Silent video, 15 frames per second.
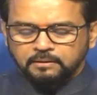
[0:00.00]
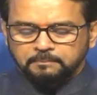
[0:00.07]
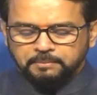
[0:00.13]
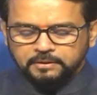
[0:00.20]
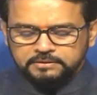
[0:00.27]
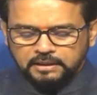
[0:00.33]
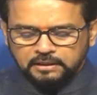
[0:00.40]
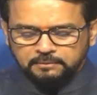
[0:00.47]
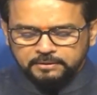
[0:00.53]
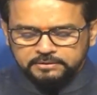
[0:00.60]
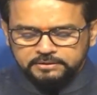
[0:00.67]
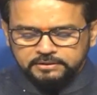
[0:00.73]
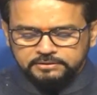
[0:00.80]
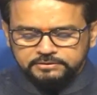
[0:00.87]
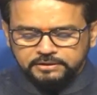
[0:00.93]

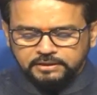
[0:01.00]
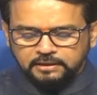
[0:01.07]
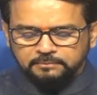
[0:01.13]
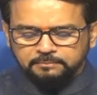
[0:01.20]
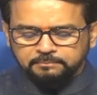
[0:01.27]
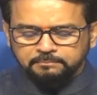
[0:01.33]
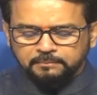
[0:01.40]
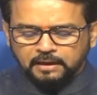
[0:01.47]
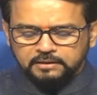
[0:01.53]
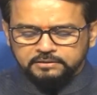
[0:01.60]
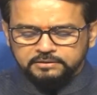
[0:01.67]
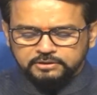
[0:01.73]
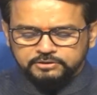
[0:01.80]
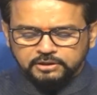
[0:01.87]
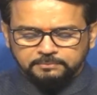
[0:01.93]
प्रधानमंत्री जी के
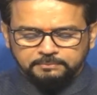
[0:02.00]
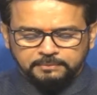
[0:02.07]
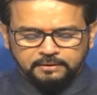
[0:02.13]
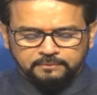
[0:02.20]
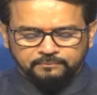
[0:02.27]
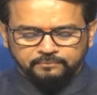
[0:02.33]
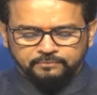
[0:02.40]
मार्गदर्शन में